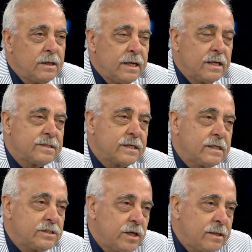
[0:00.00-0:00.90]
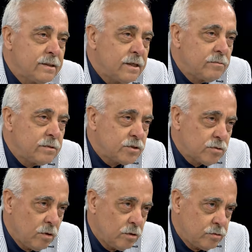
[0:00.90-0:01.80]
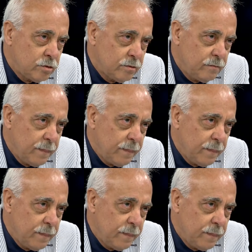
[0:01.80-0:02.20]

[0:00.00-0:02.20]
Ne yazık ki şehitlerimiz oldu.